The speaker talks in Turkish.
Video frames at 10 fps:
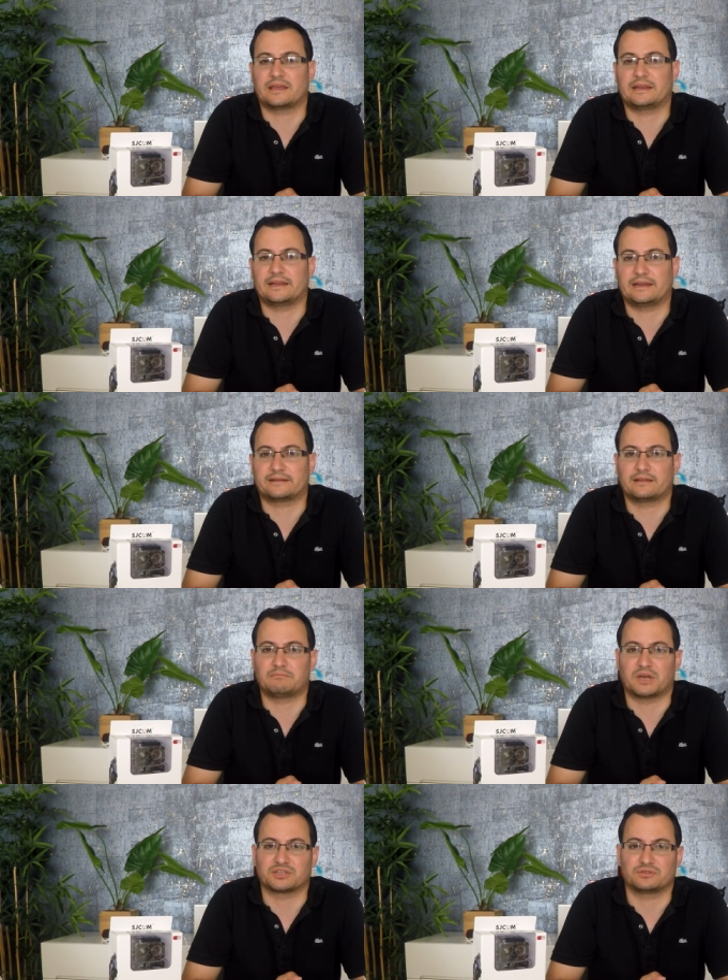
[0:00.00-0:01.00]

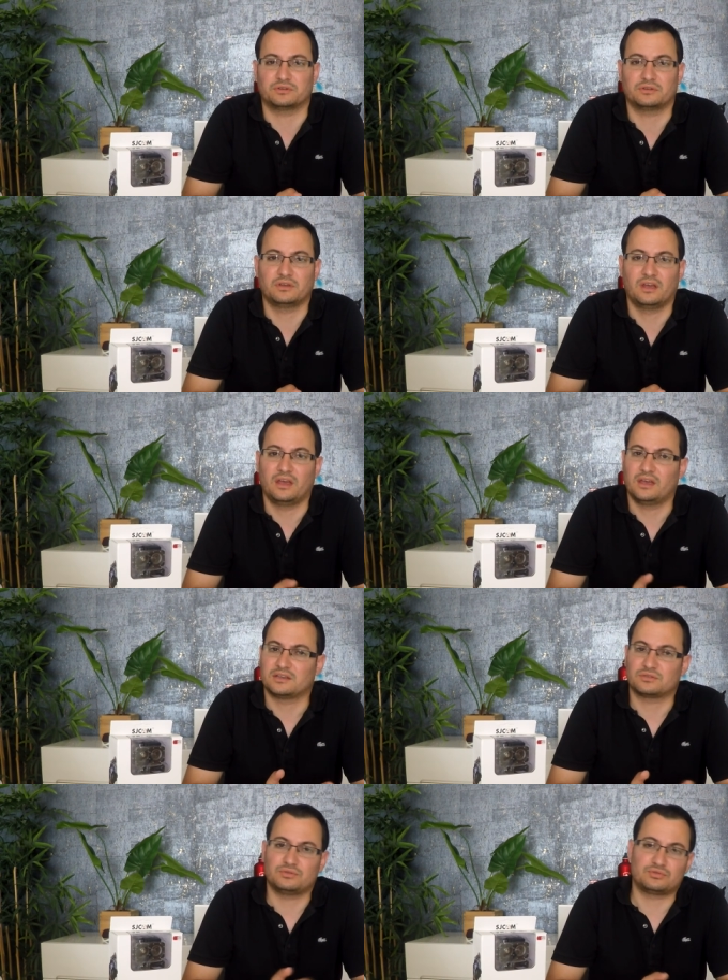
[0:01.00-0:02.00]
TL'lerden başlıyor.
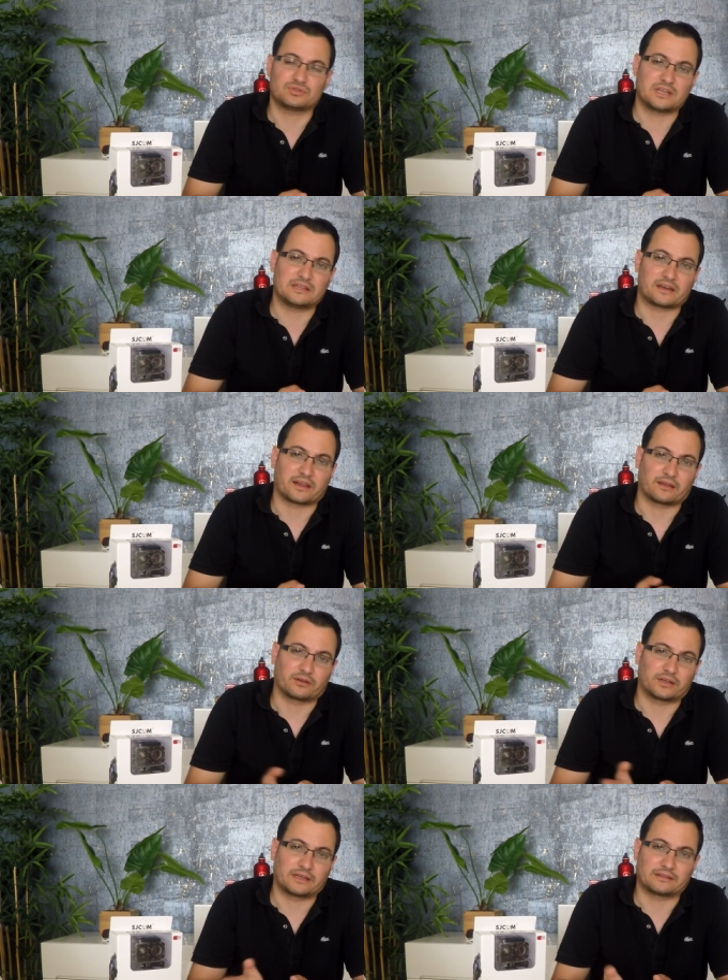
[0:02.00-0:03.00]
350 liraya
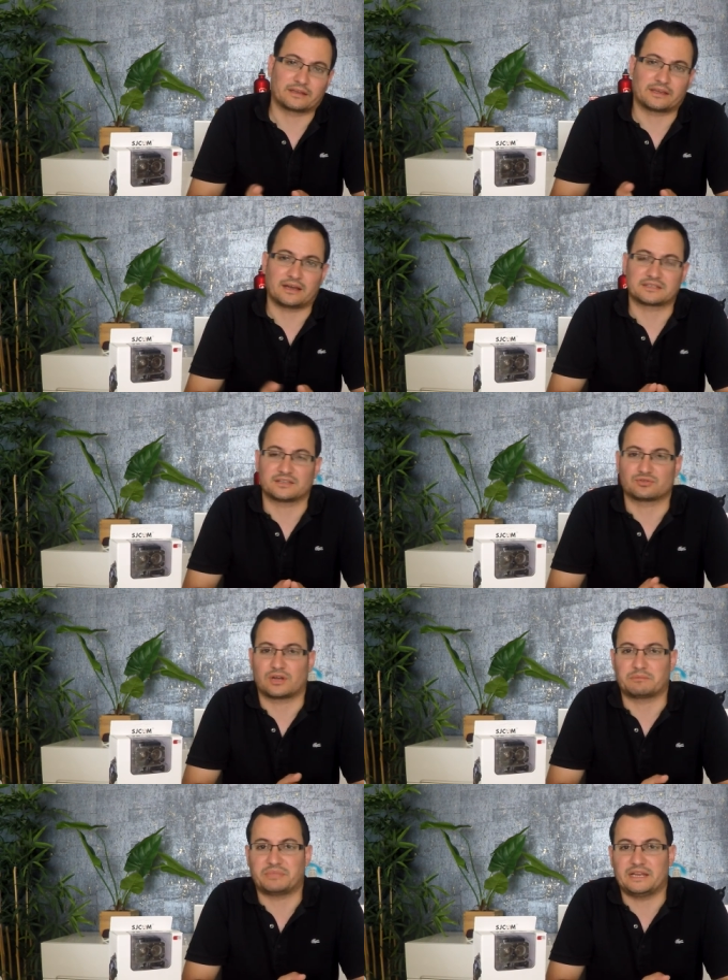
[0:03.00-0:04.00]
göre yanındaki
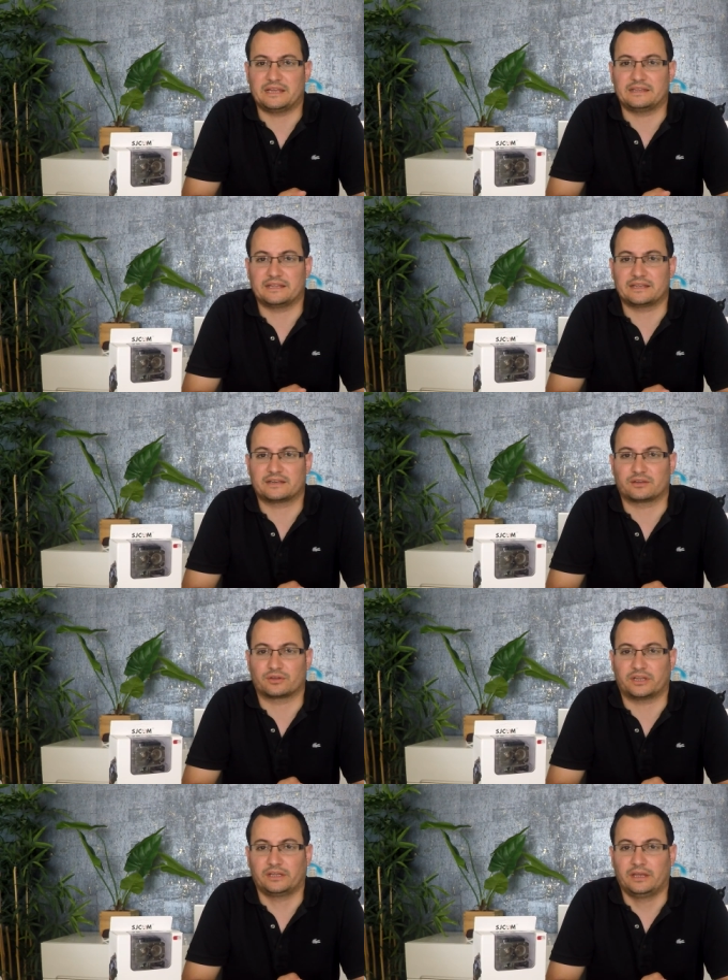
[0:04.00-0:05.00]
aksesuar pil hediyelerine
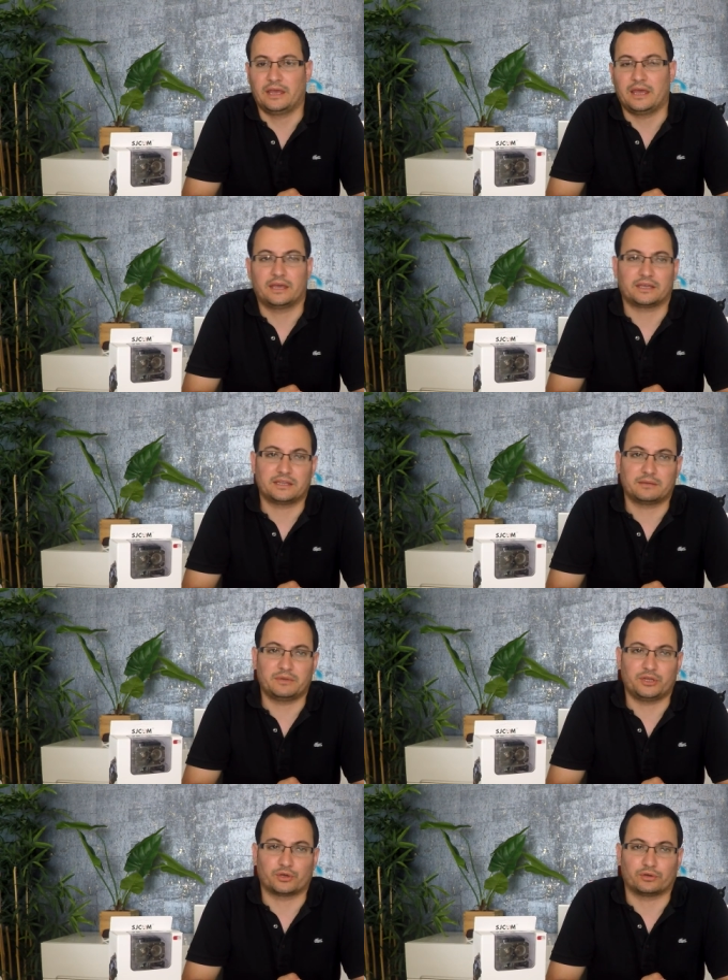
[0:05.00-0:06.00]
göre
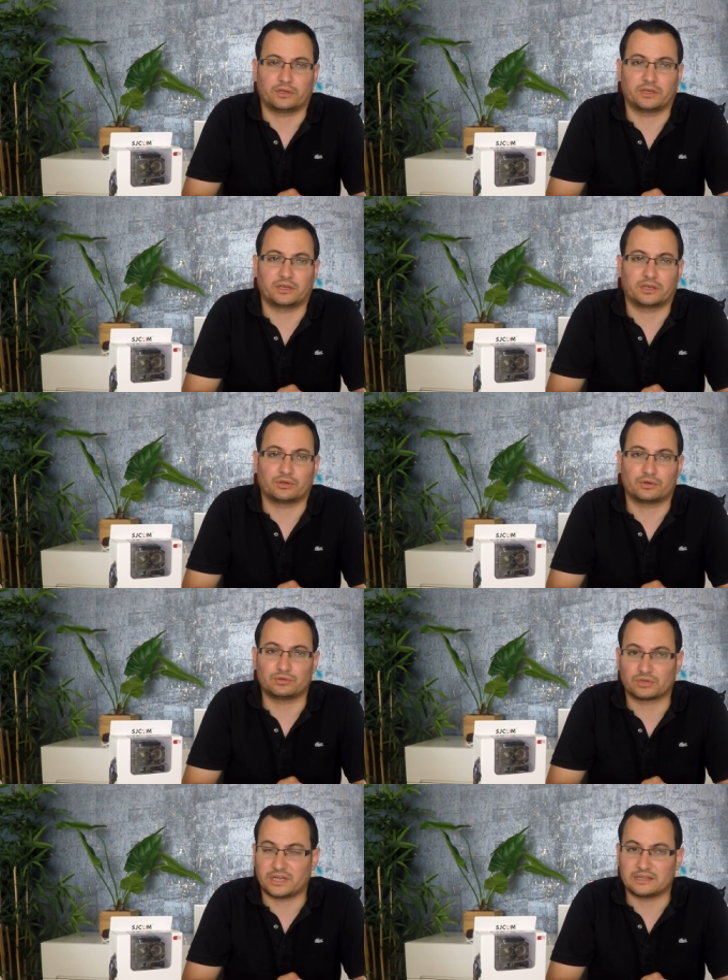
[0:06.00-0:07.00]
gidebiliyor. E,
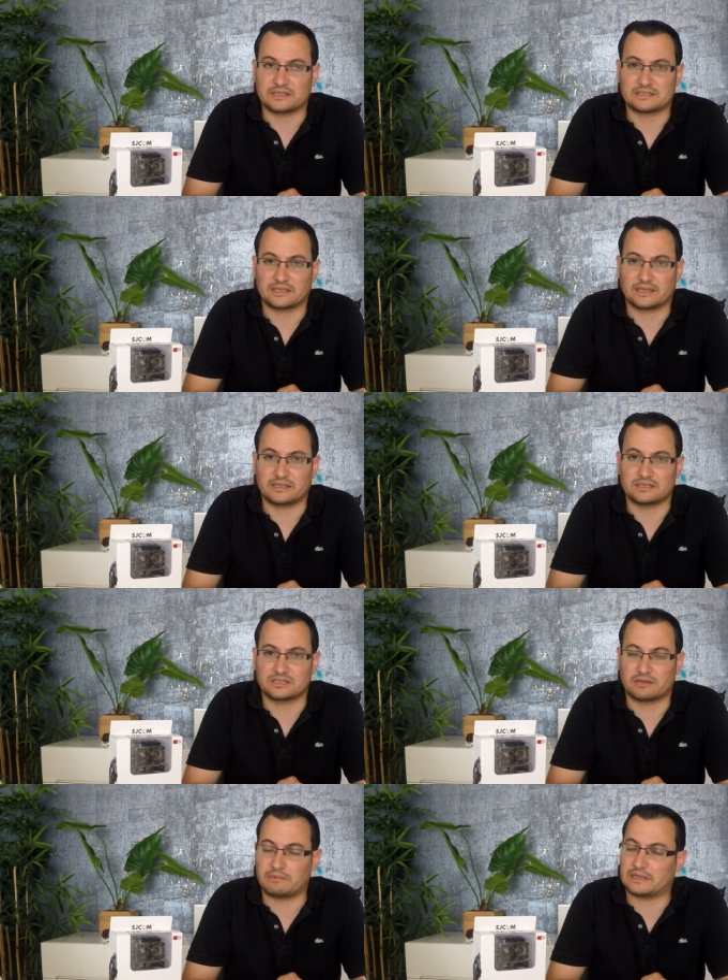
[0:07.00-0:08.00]
görüntü kalitesine
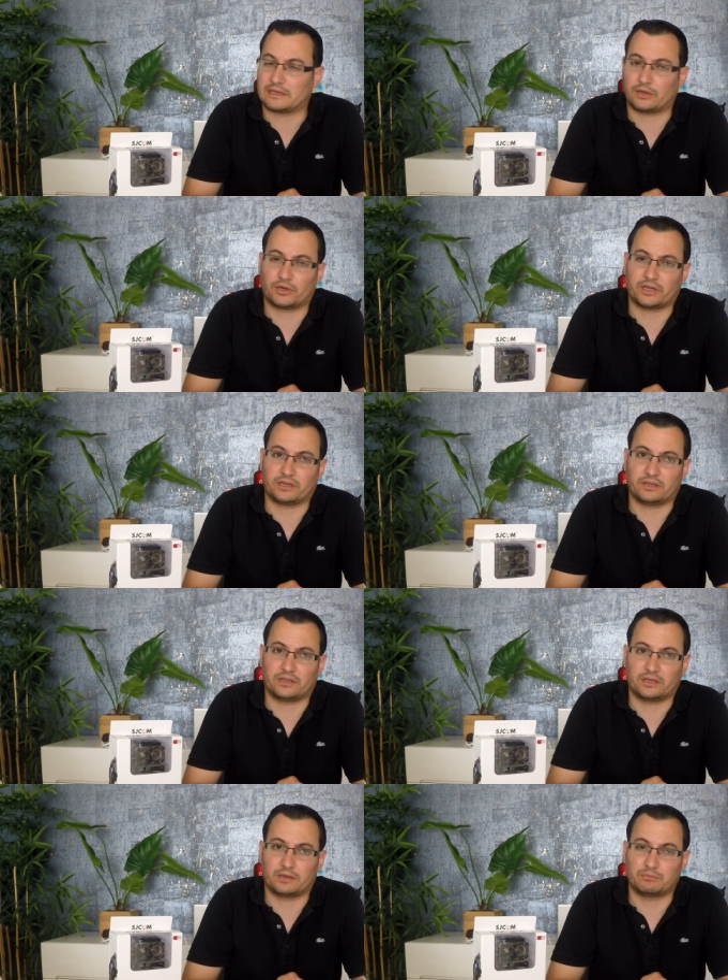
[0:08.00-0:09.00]
gelince bana göre
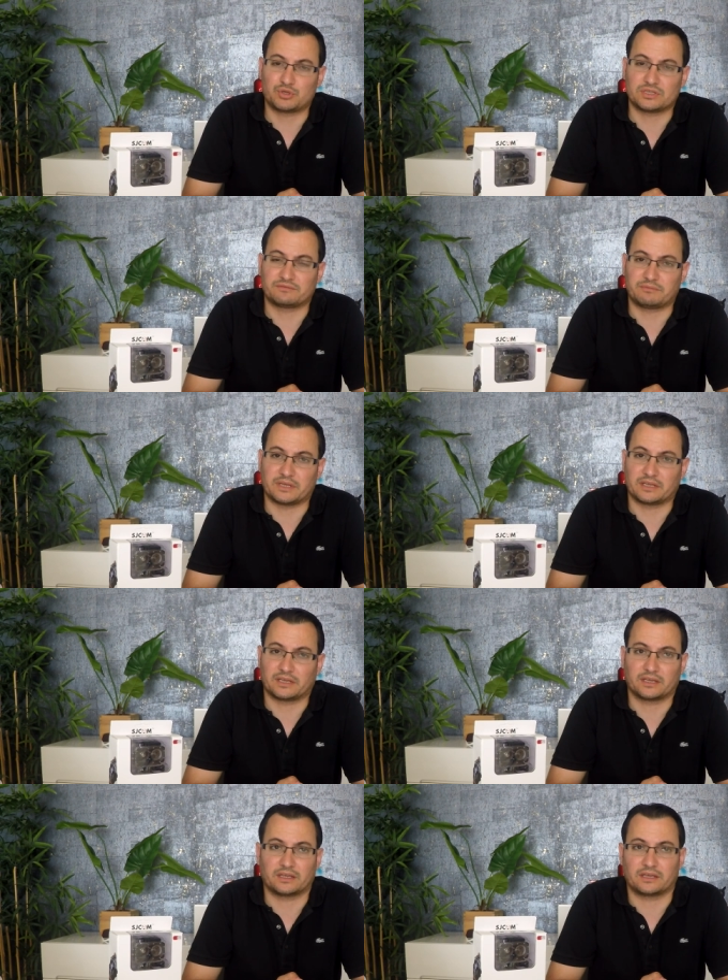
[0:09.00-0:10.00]
e, bu sınıf bir
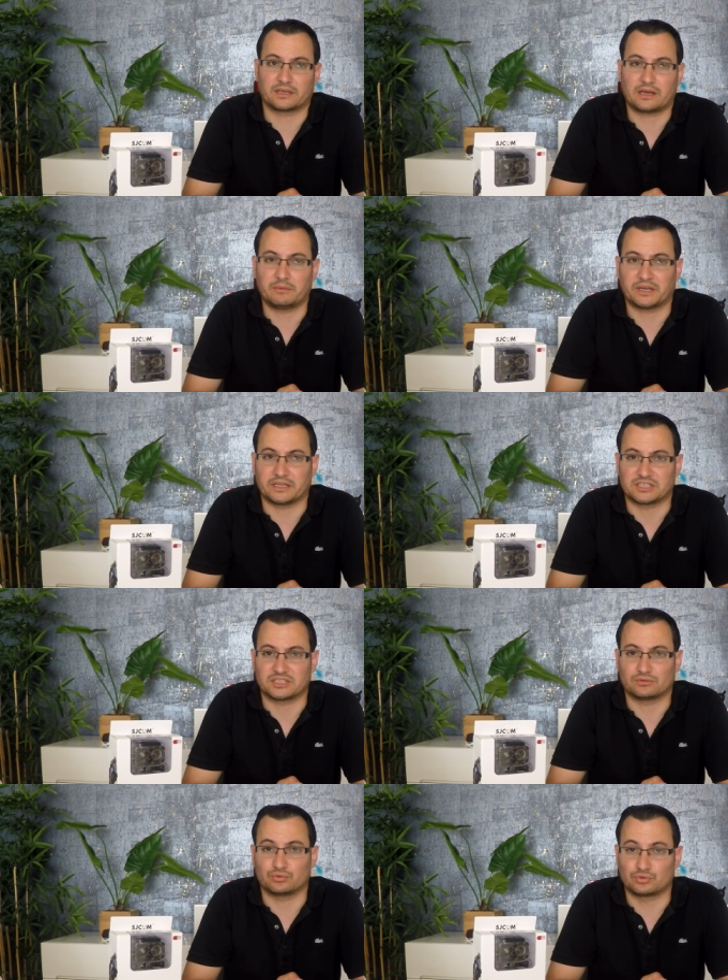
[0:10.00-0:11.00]
e, kamera
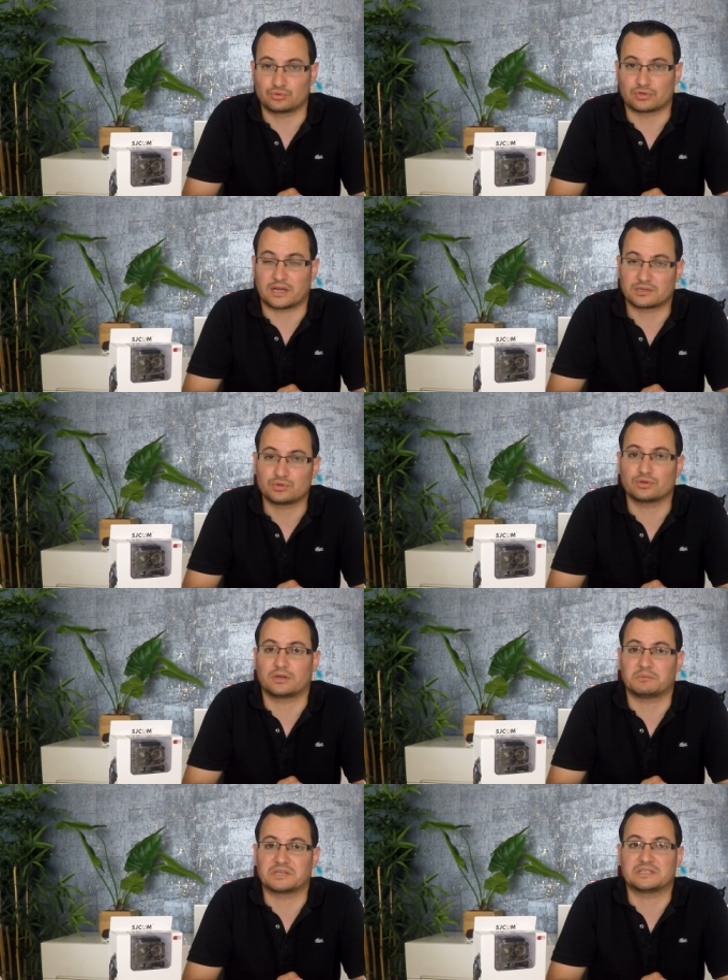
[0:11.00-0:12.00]
için, ucuz aksiyon
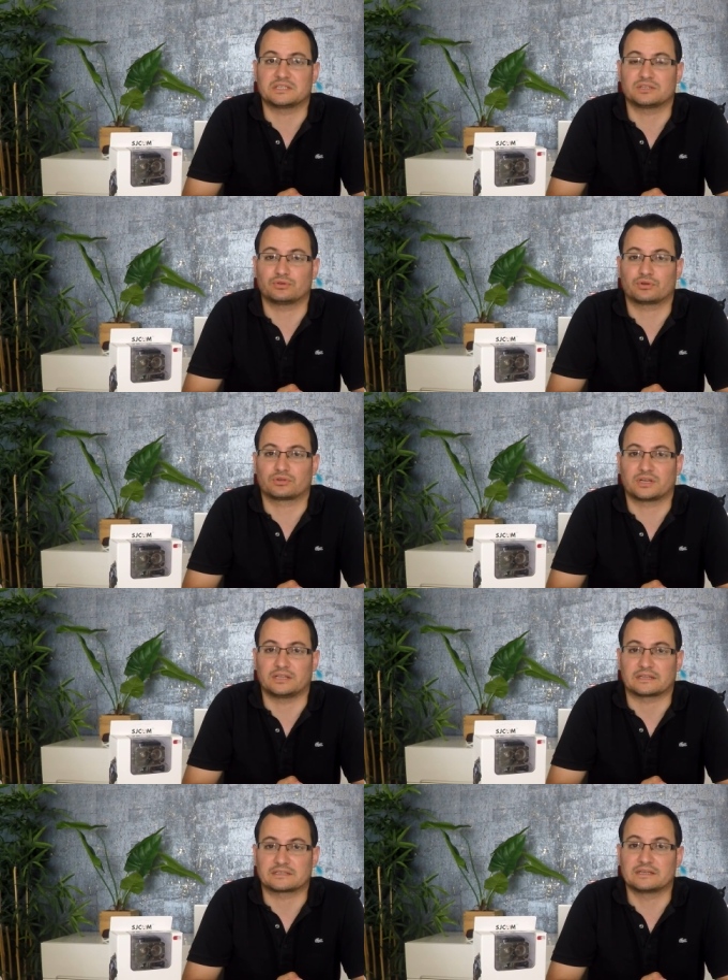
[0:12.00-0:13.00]
kamerası için görüntü
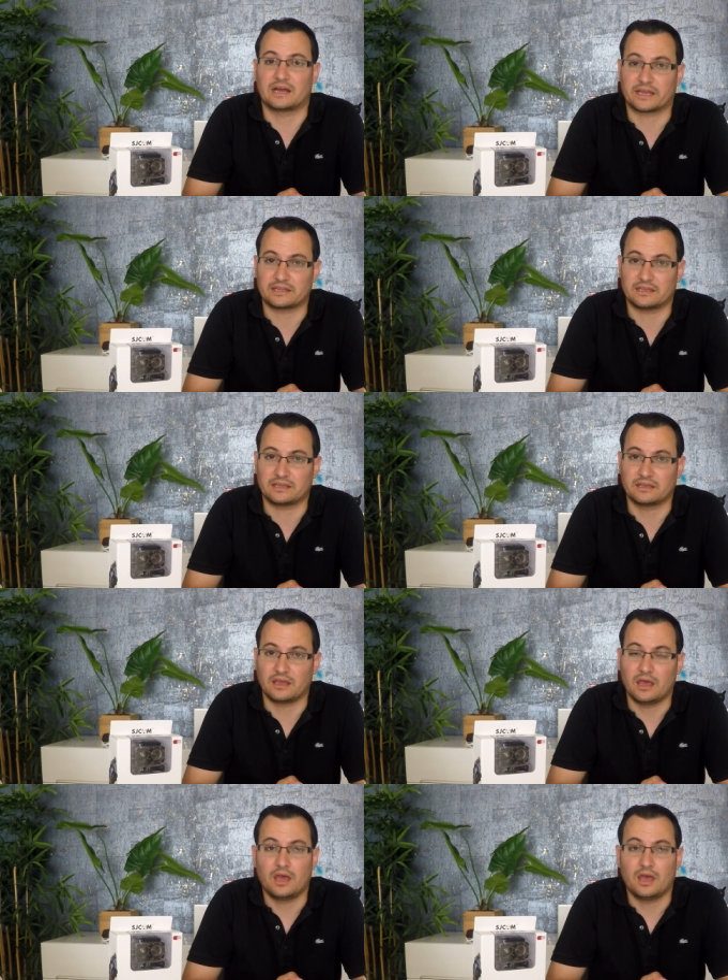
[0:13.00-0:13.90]
kalitesi gayet iyi.